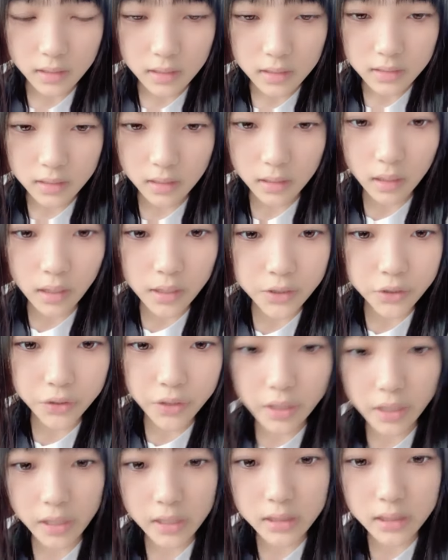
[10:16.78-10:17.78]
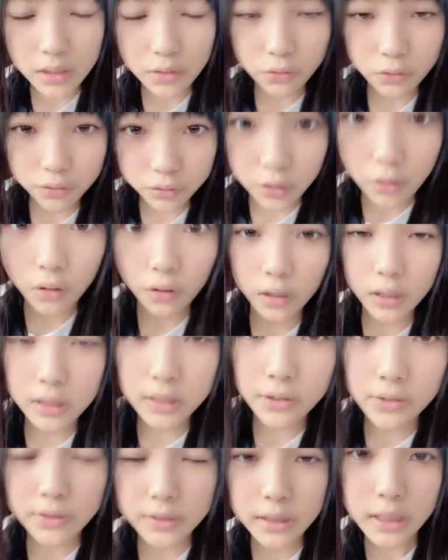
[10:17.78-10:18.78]
サッカー場でリハしたのそう
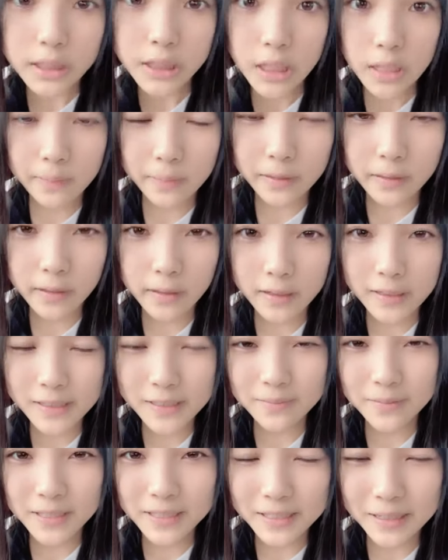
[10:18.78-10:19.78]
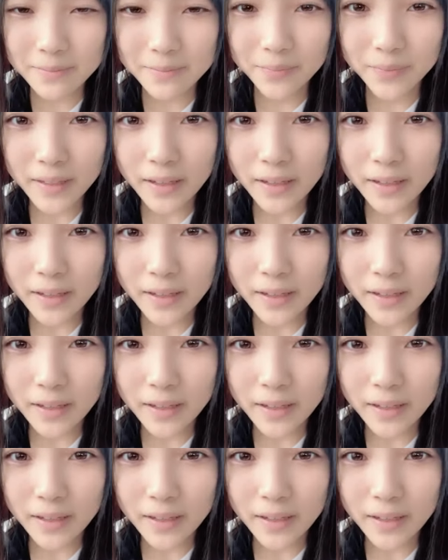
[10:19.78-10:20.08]
エディオンスタジアムでリハしました